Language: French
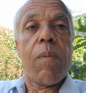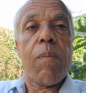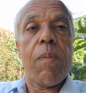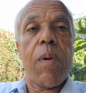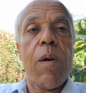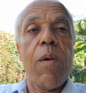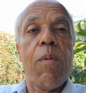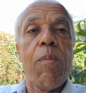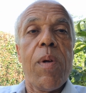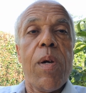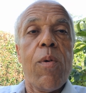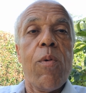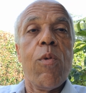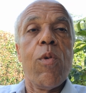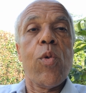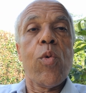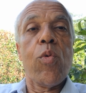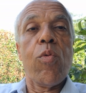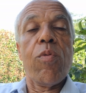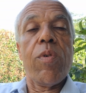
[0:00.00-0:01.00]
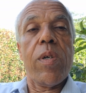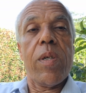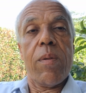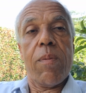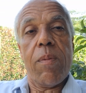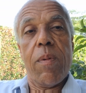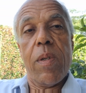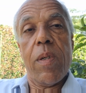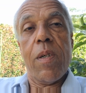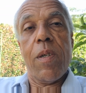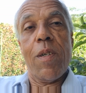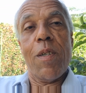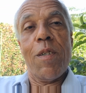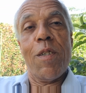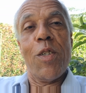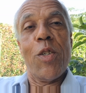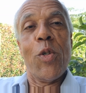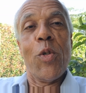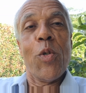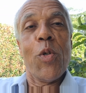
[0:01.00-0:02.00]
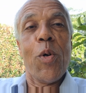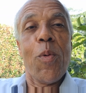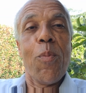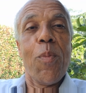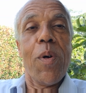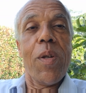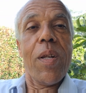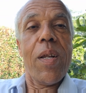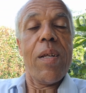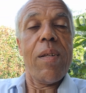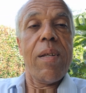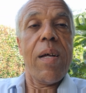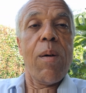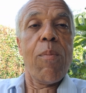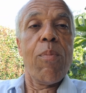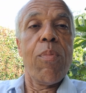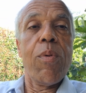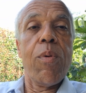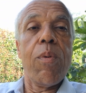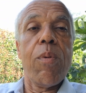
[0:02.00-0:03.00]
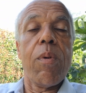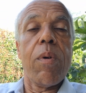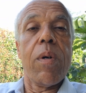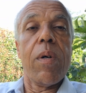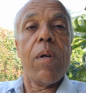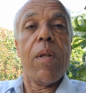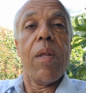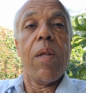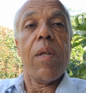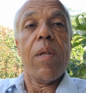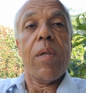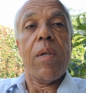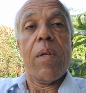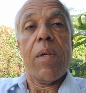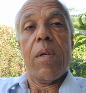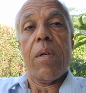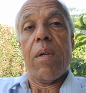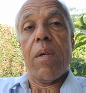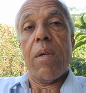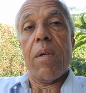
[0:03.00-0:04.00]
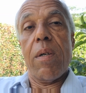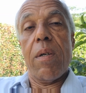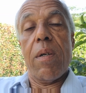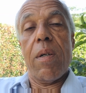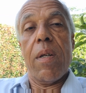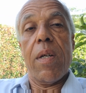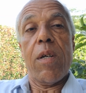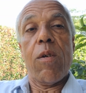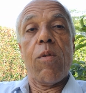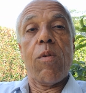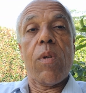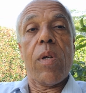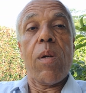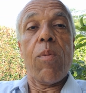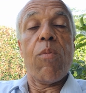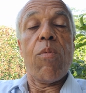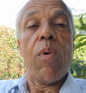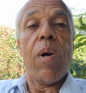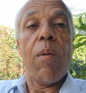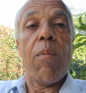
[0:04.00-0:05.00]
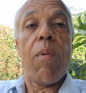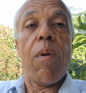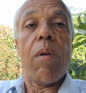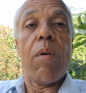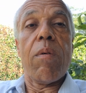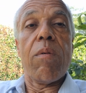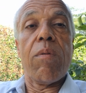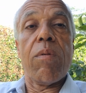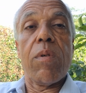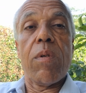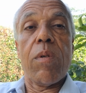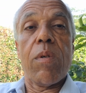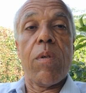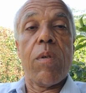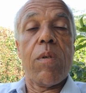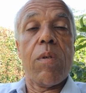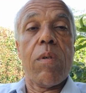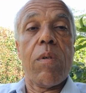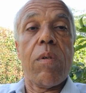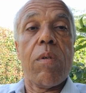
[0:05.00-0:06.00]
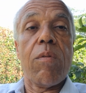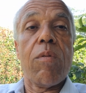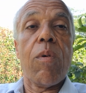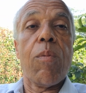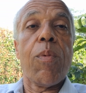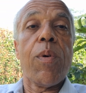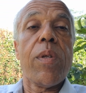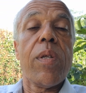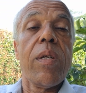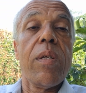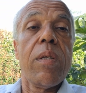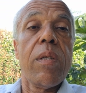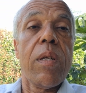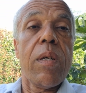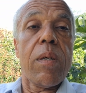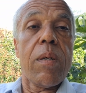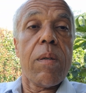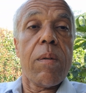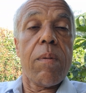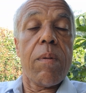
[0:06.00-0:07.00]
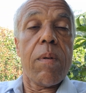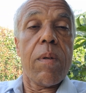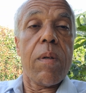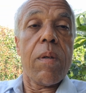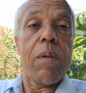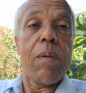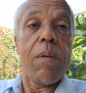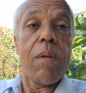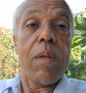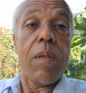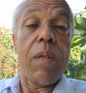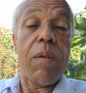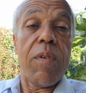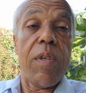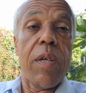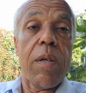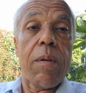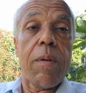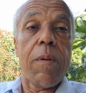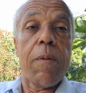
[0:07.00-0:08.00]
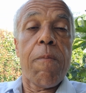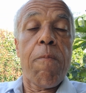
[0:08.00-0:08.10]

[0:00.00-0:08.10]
Bah oui, mais où le trouver Si on augmente les impôts, euh, les contribuables vont, vont protester. C'est évident.